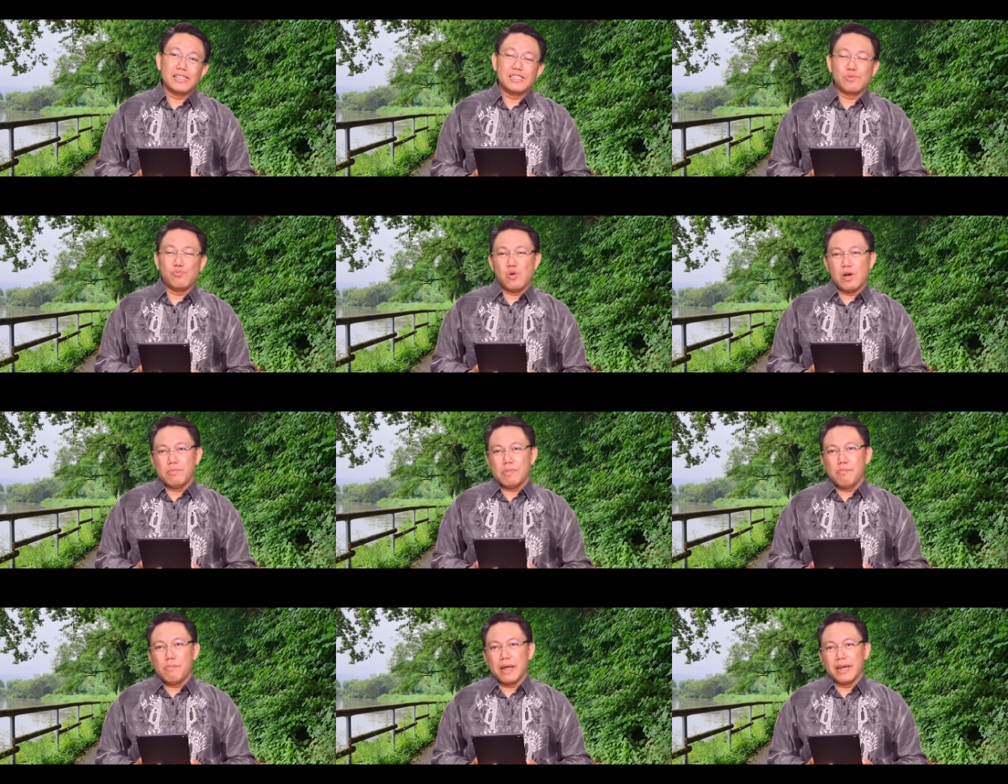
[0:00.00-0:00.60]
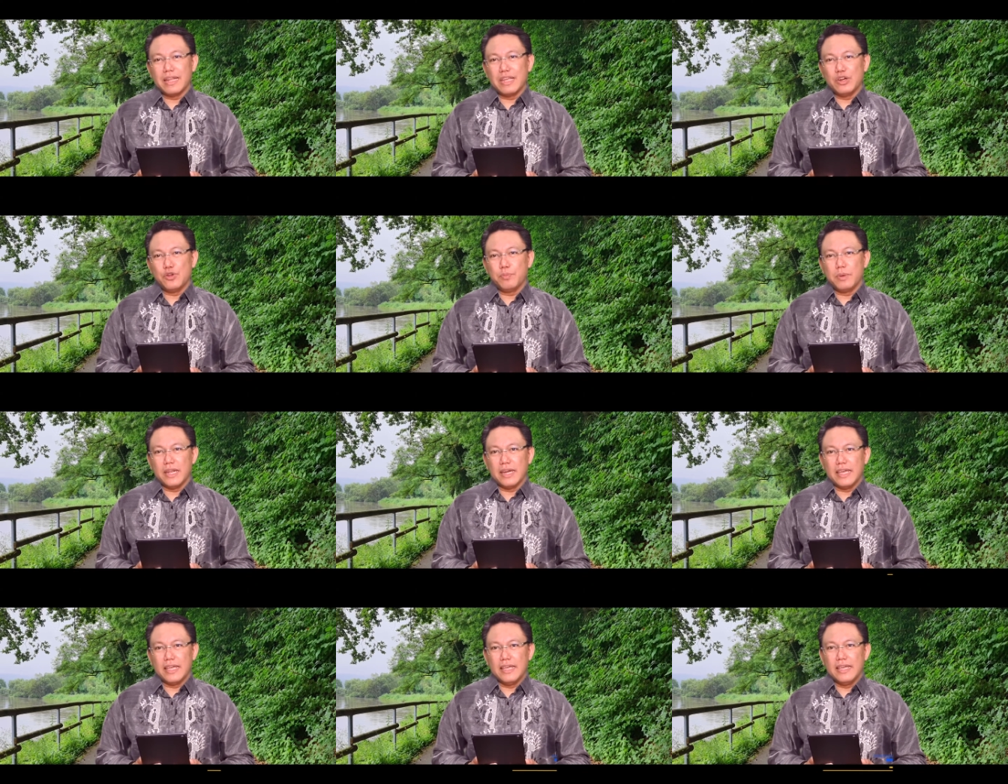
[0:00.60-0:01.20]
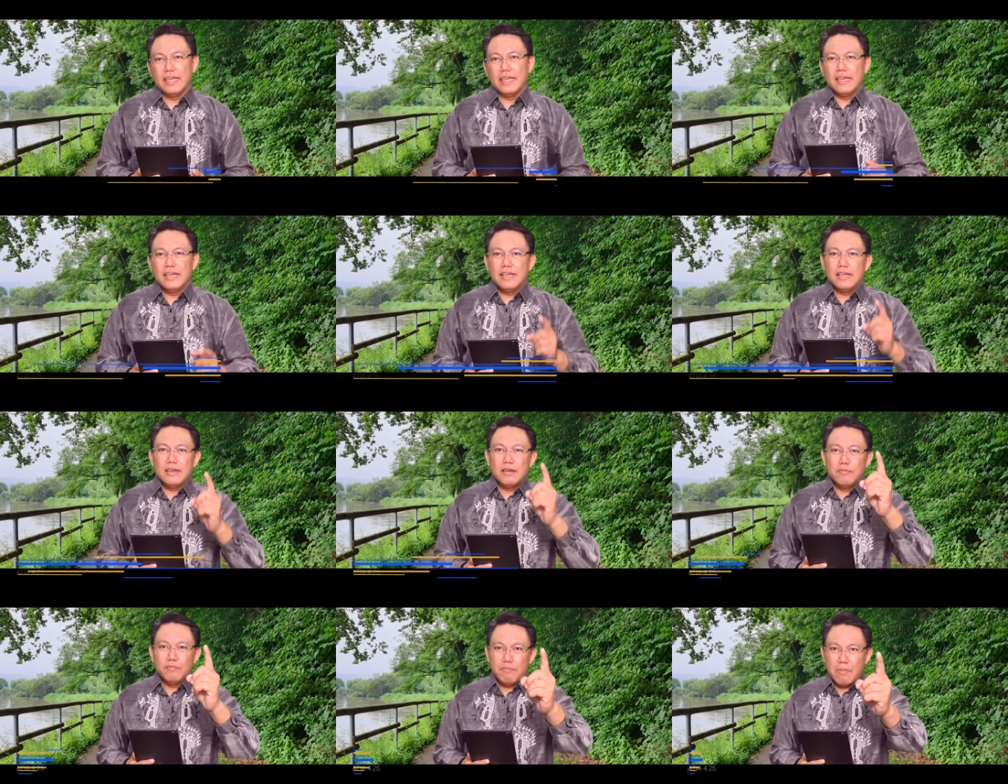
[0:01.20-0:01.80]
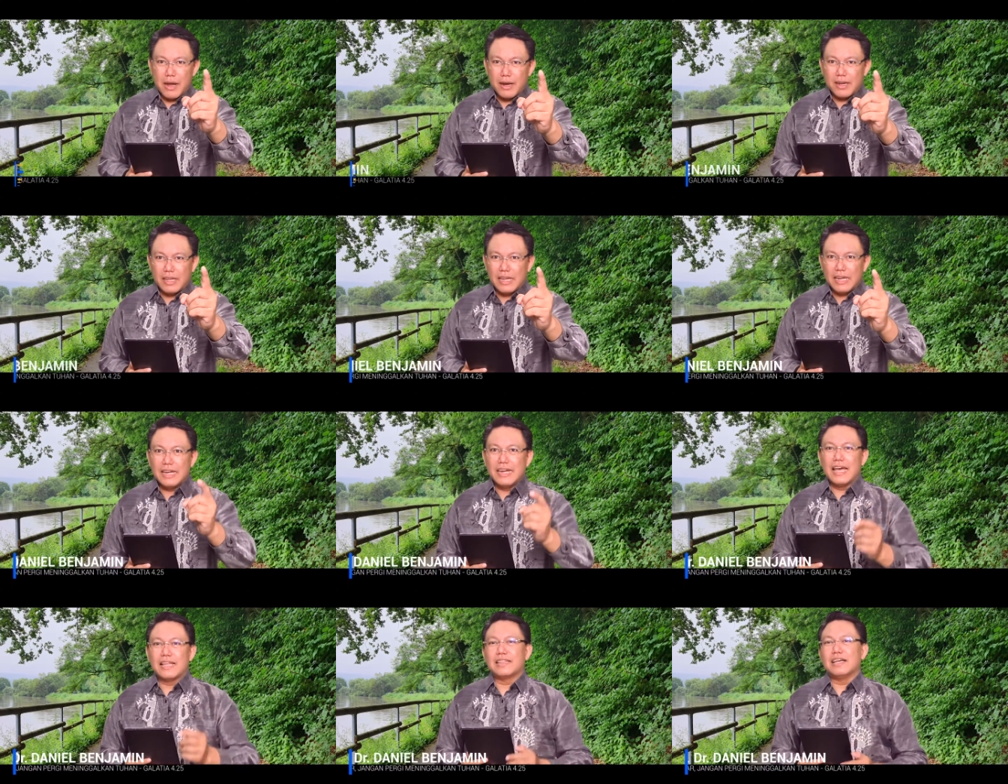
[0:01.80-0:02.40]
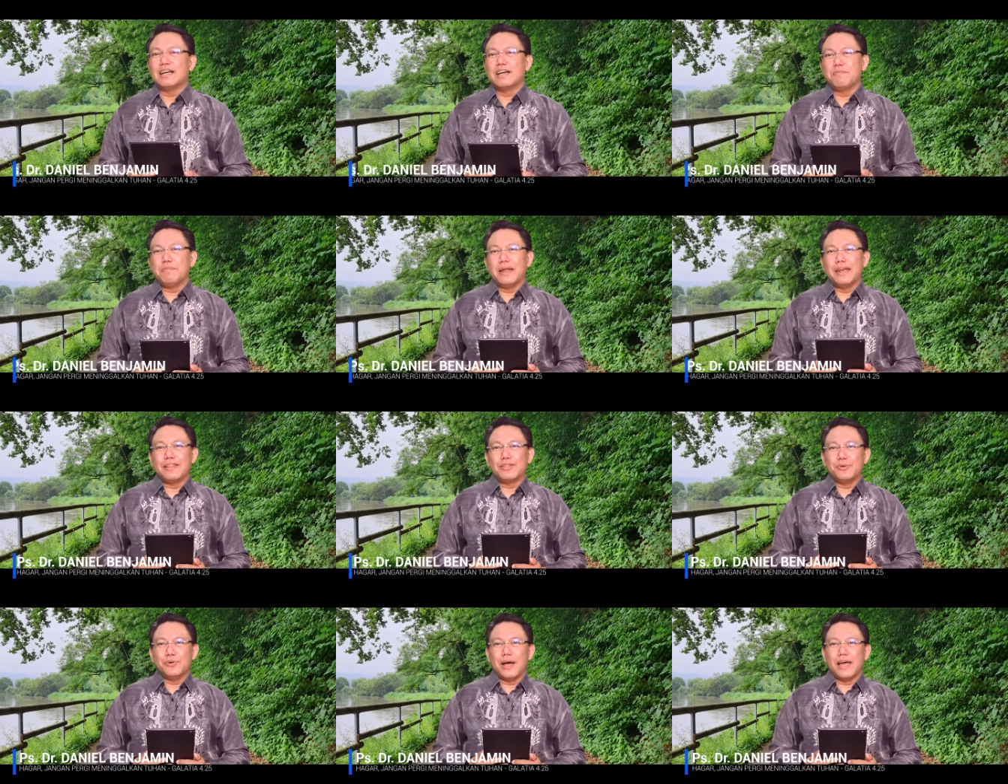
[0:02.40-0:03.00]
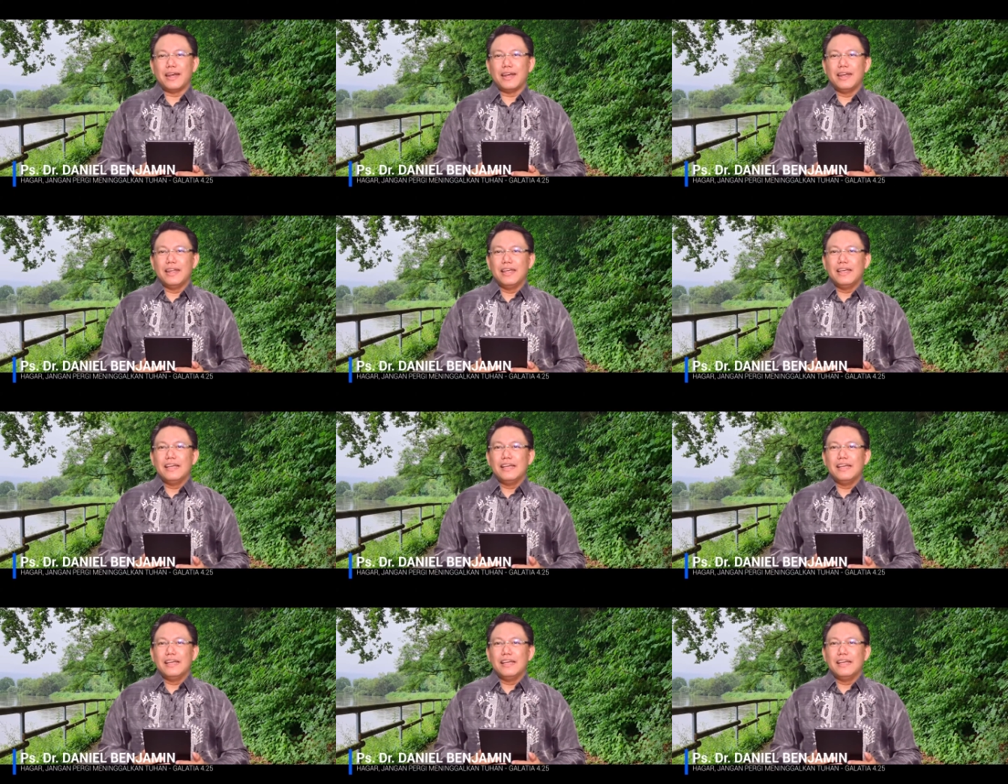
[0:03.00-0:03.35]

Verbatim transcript: semua beban hidup ini. Mari datang kepada Tuhan.